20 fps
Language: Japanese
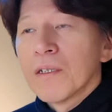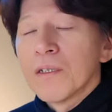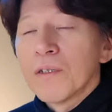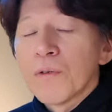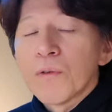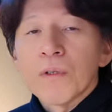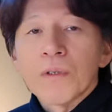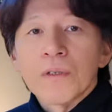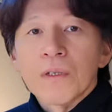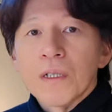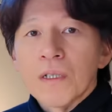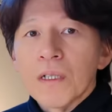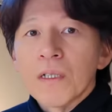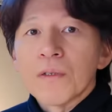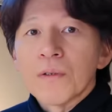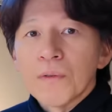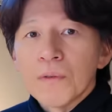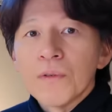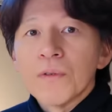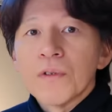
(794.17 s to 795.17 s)
よかったな
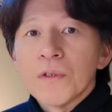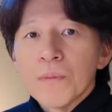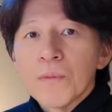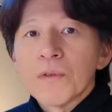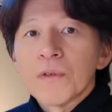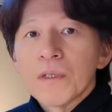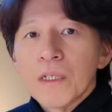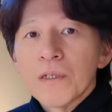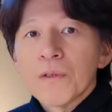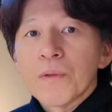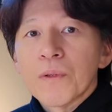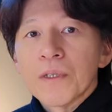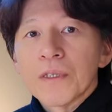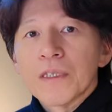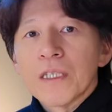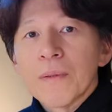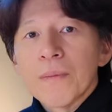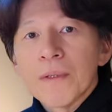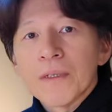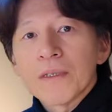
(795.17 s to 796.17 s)
というふうに思ったり
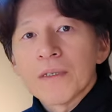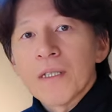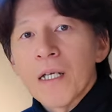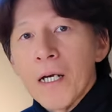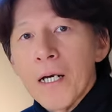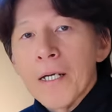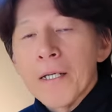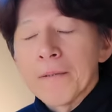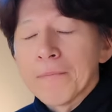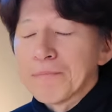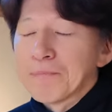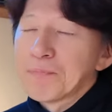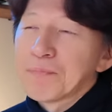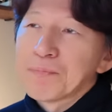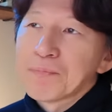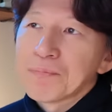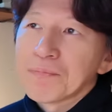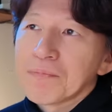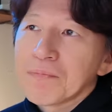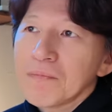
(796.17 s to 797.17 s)
してます。はい。
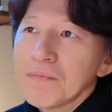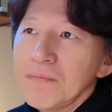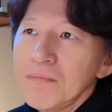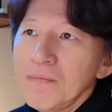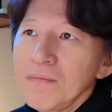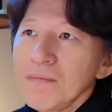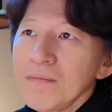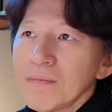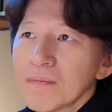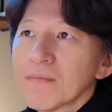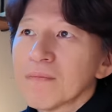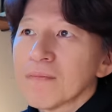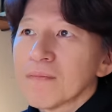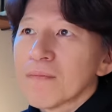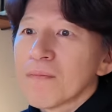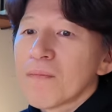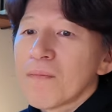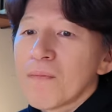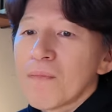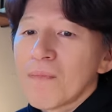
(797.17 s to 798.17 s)
うん。
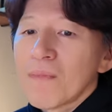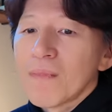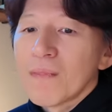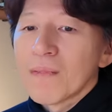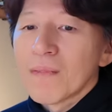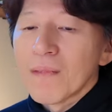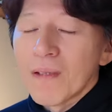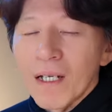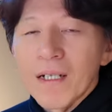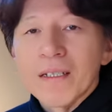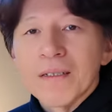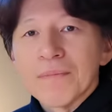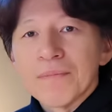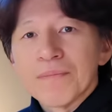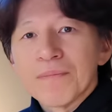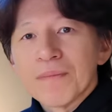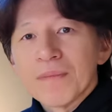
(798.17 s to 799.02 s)
はい。